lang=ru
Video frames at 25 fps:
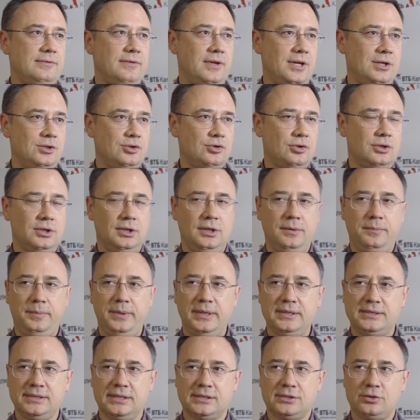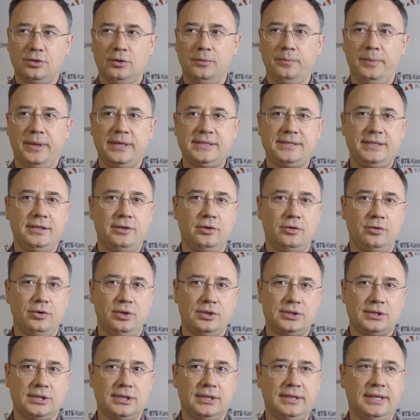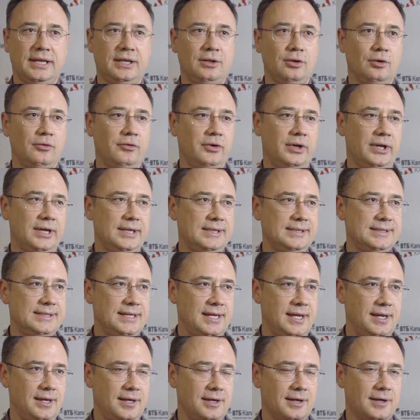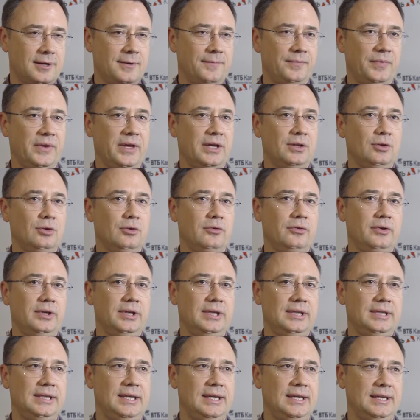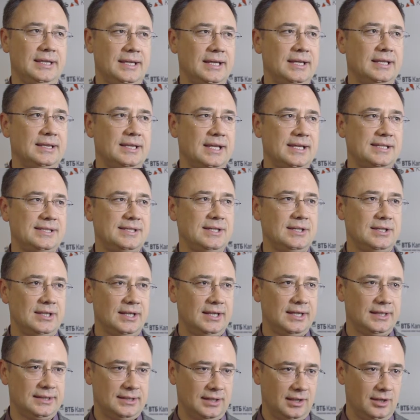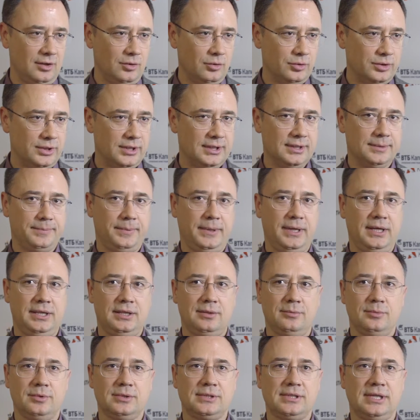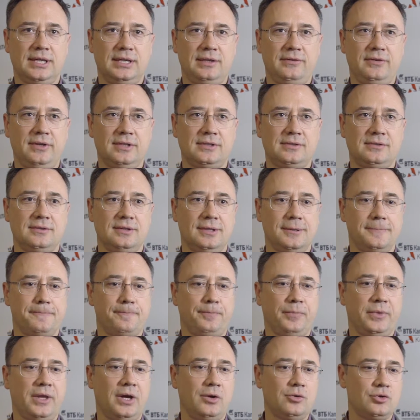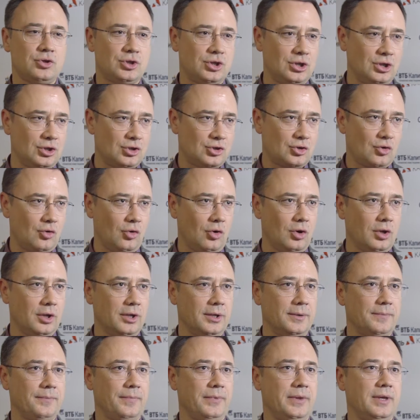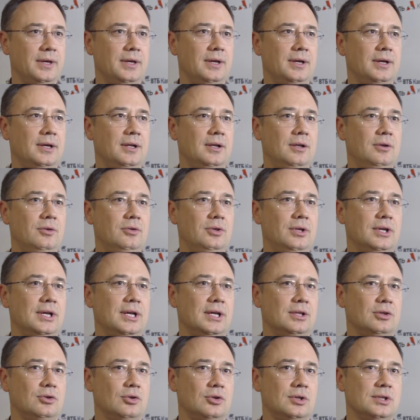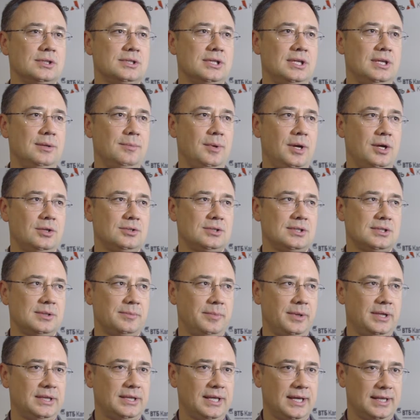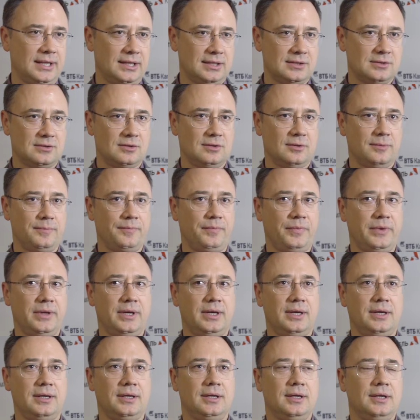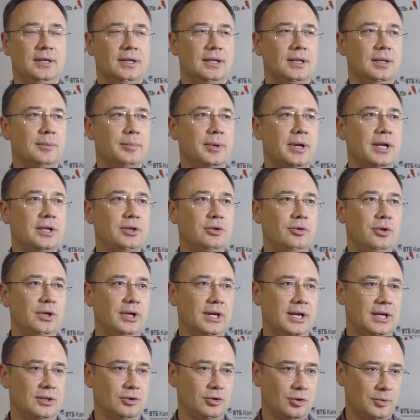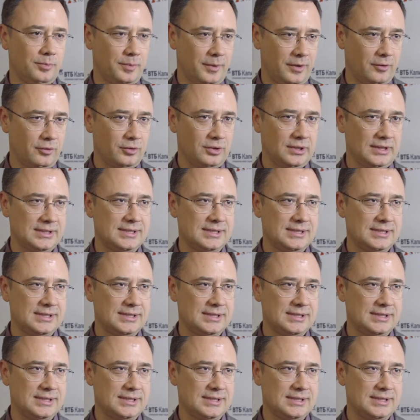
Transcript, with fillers: венчурный бизнес, он базируется на новых идеях. А новые идеи, носители – это люди. Поэтому, соответственно, научные школы, э, люди, которые занимаются изобретательством, э, лаборатории, которые проводят